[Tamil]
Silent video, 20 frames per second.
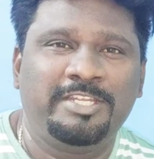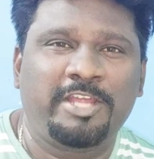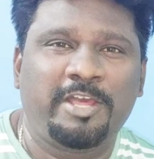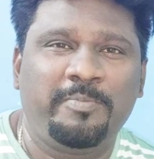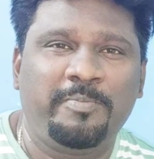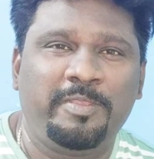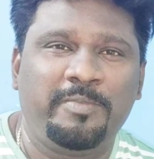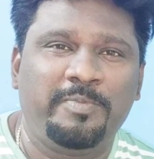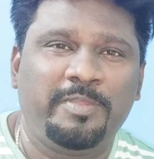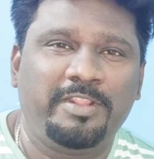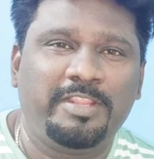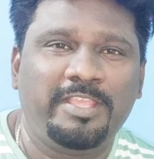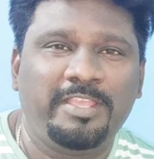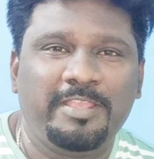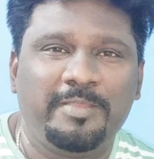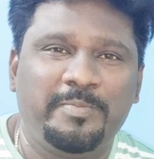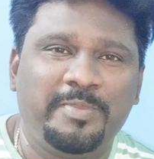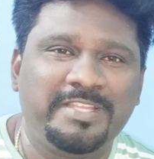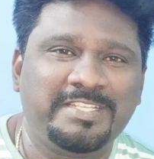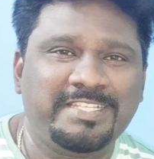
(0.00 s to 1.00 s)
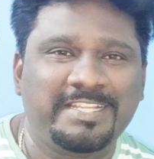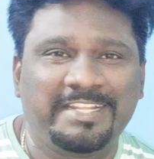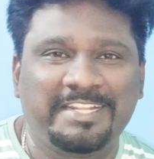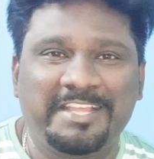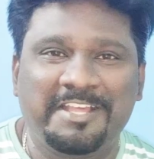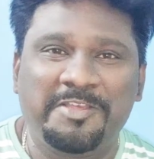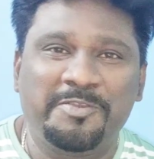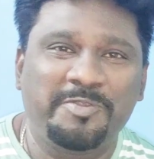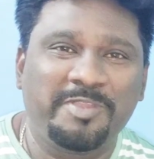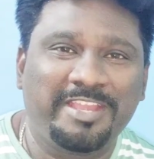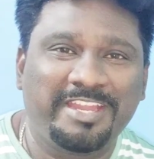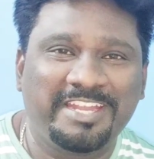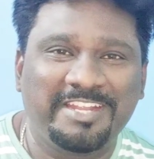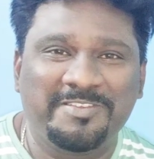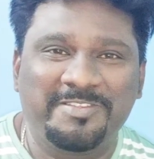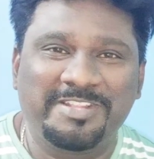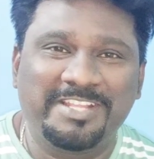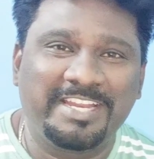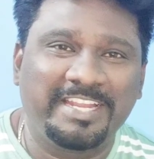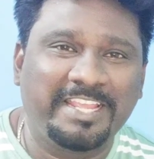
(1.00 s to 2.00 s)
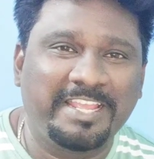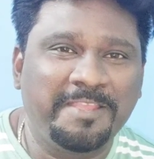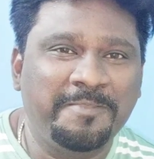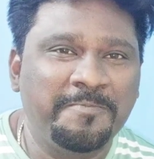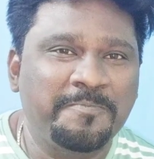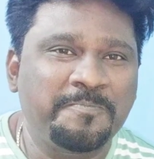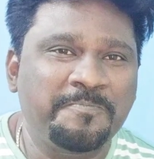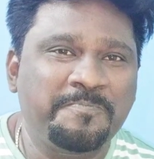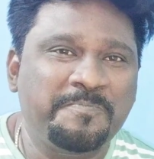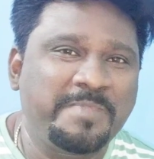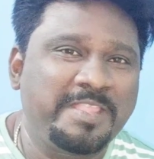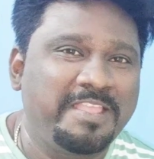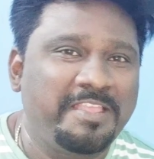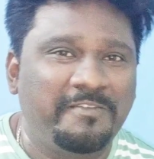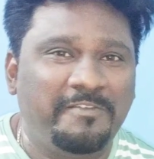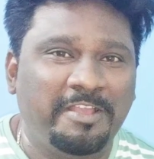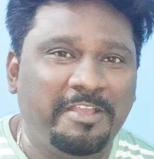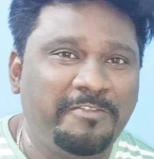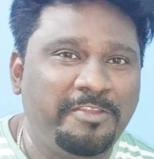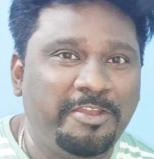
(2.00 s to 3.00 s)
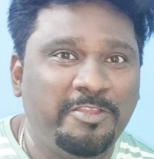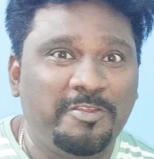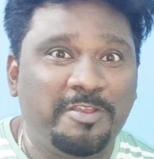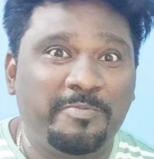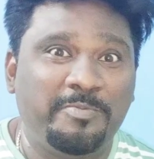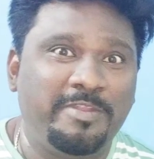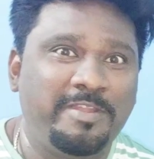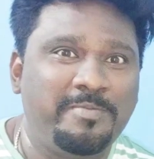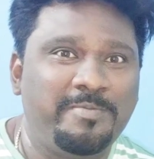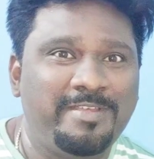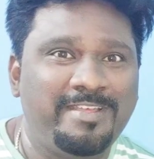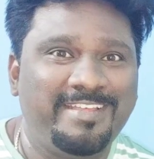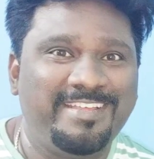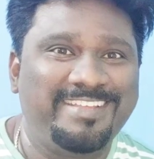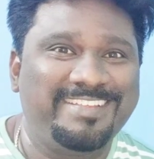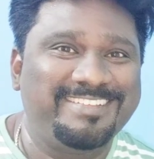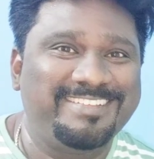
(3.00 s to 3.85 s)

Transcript: டாபிக் பற்றி பேசுகிறதுக்காக உங்ககிட்ட வந்திருக்கேன் வாங்க வீடியோக்குள்ளே போகலாமா